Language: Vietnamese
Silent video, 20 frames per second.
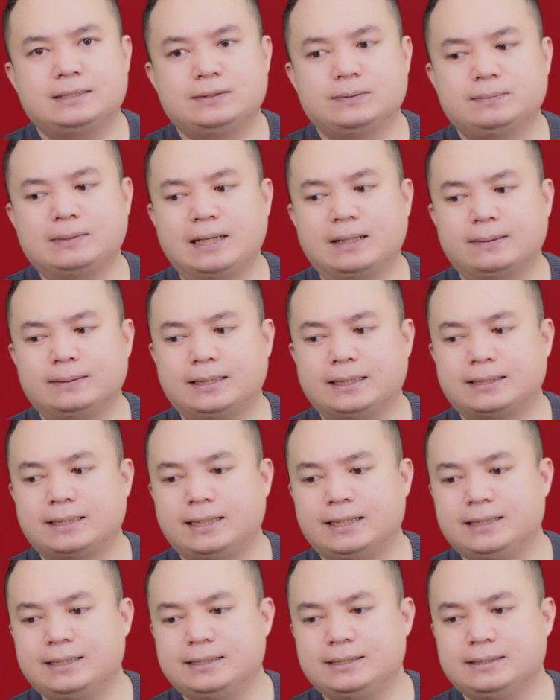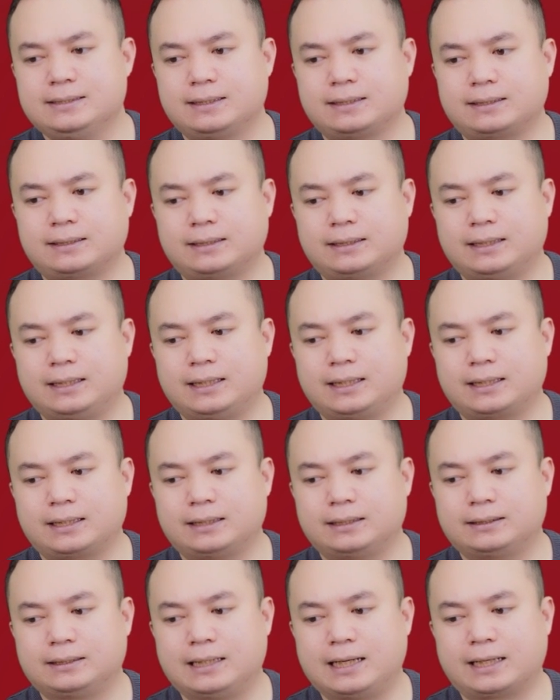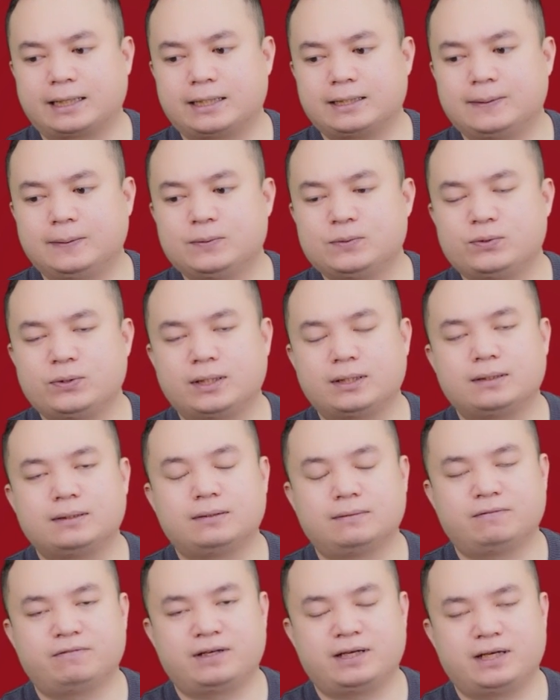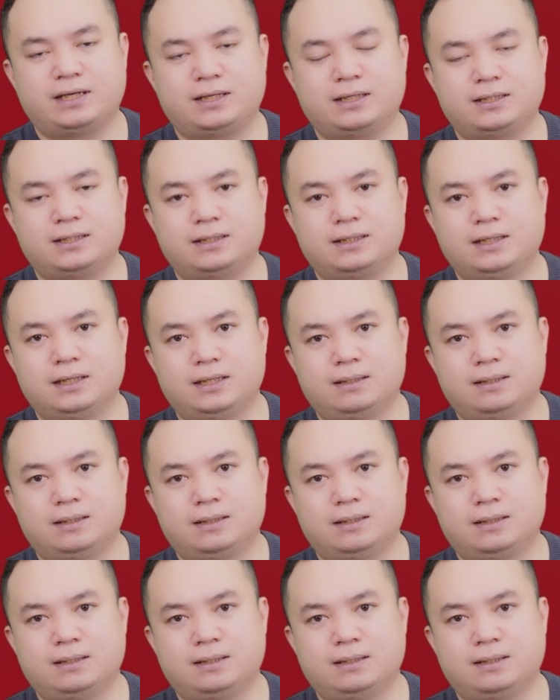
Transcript: chúng ta có thể thấy được uh, là cái câu chuyện về